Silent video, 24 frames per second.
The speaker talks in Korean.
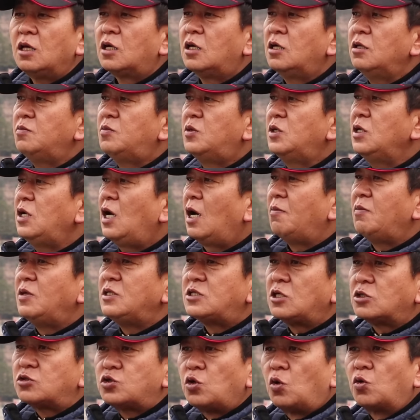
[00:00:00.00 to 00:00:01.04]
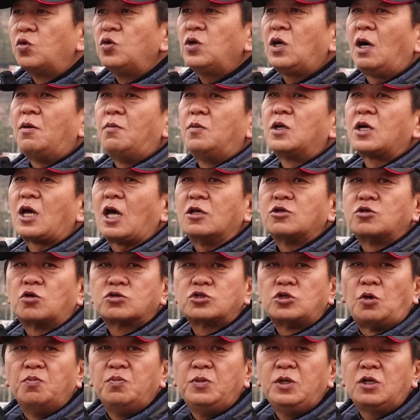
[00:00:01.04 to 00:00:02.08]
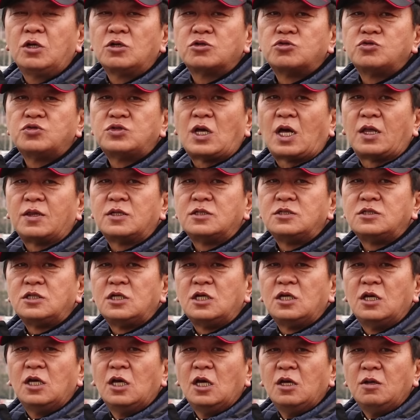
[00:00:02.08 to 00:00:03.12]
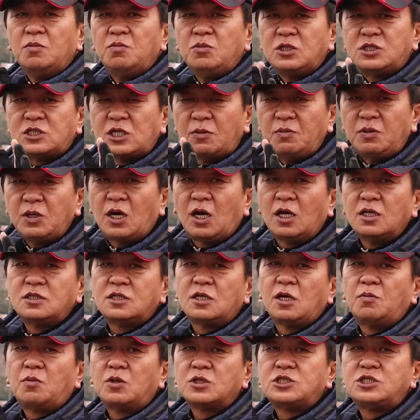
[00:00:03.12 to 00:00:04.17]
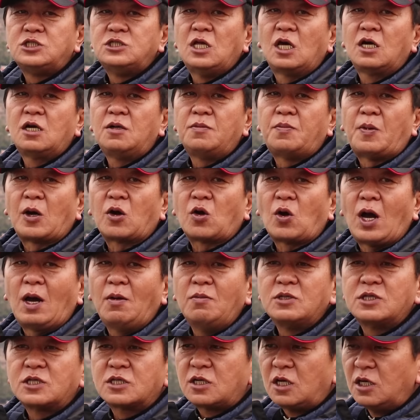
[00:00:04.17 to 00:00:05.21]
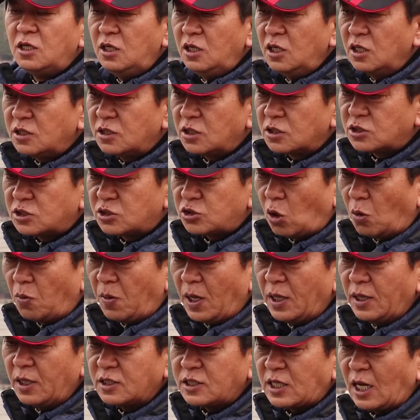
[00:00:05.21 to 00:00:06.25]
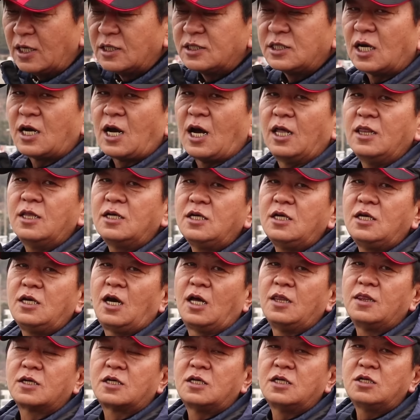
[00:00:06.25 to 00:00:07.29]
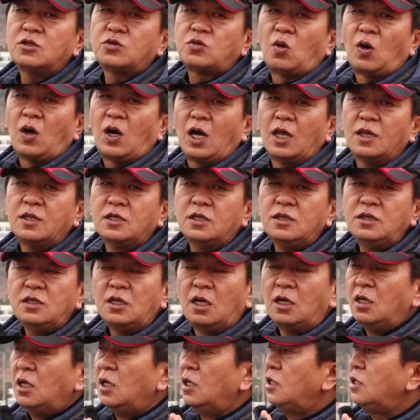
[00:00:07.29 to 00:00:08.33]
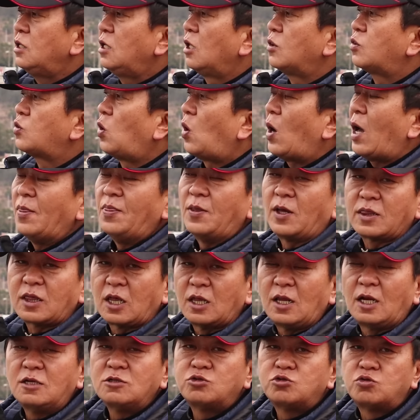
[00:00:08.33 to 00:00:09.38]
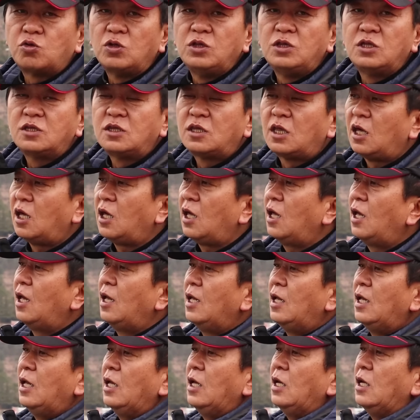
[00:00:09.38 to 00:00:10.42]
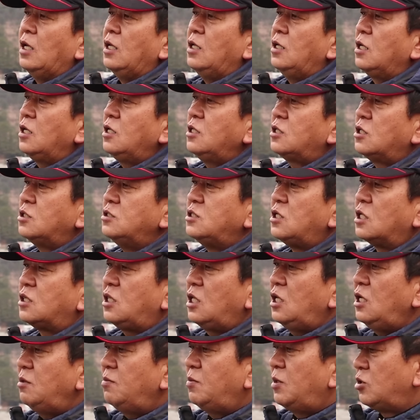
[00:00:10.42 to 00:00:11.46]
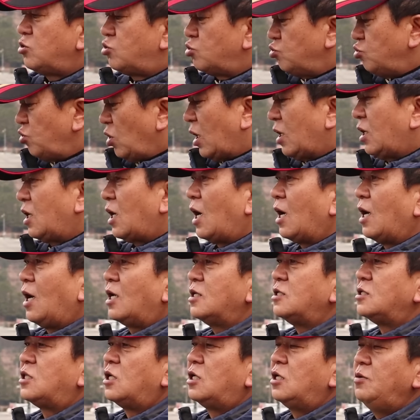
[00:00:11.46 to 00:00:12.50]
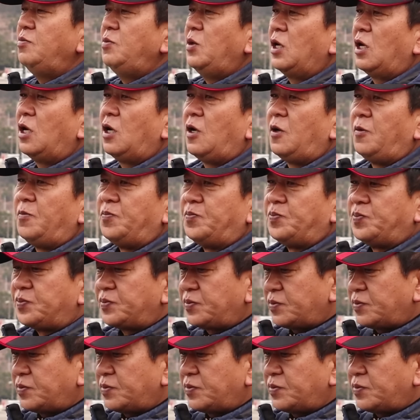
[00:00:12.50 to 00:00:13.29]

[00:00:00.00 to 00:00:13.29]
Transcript: 그건 뭔가 이제 조류가 뭐 계속 좀 밀어준다든지 미채비가 이제 뭐 진행을 바로 하면서 걸려서 초반에 살짝 가는 기간 그런 동안은 이게 또 안 나타날 수도 있는데 여기서 이제 팁을 중요한 걸 한 가지 드리면